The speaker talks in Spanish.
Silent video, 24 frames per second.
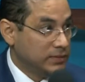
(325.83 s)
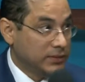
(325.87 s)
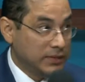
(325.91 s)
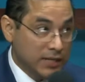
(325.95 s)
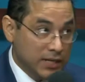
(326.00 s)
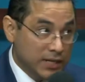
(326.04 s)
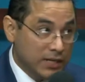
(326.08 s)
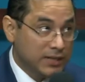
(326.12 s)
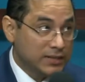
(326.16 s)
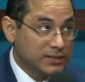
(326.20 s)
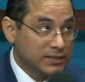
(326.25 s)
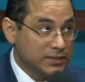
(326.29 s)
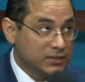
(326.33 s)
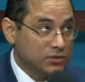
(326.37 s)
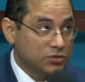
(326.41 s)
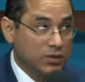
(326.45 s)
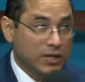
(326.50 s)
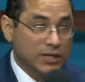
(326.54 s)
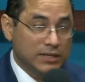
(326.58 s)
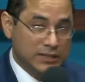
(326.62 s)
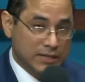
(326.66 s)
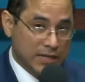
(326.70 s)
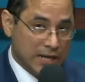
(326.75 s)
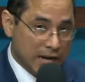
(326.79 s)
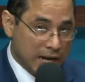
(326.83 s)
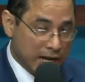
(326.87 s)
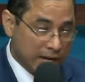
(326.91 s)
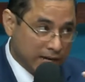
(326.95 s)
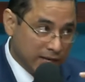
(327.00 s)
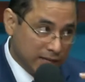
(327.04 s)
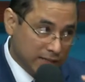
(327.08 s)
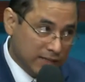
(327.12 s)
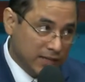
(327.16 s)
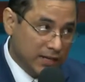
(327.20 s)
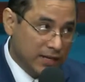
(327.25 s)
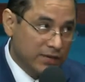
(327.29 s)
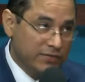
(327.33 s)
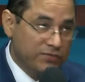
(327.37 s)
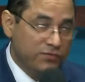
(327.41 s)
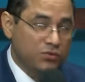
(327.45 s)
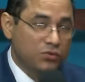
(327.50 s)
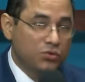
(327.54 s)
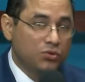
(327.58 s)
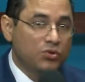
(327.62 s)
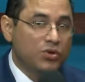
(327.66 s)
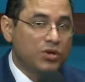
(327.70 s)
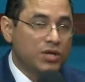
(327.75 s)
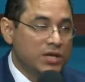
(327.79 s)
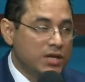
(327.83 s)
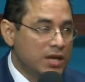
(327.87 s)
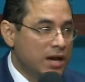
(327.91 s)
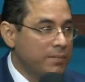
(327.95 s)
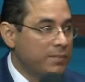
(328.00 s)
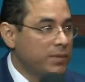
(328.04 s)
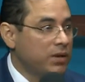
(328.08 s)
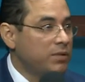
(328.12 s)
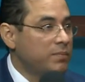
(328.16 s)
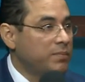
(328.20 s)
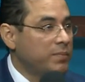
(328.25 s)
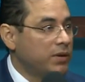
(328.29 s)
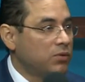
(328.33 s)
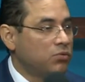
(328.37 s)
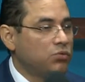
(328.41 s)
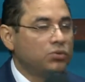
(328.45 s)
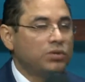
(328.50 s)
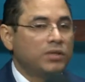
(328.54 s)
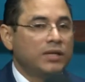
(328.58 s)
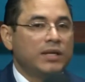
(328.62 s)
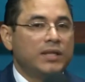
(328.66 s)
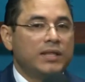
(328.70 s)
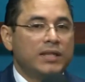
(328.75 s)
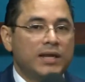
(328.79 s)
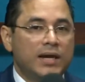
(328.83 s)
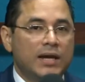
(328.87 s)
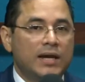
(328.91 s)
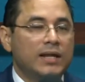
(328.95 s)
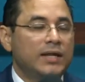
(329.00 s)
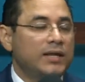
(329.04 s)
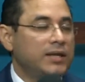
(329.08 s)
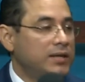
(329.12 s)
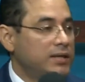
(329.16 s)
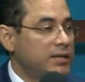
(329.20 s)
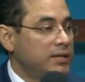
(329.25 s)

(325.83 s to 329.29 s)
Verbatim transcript: Tiene que cerciorarse, agarre el teléfono y llámelo y pregúntele y dígale,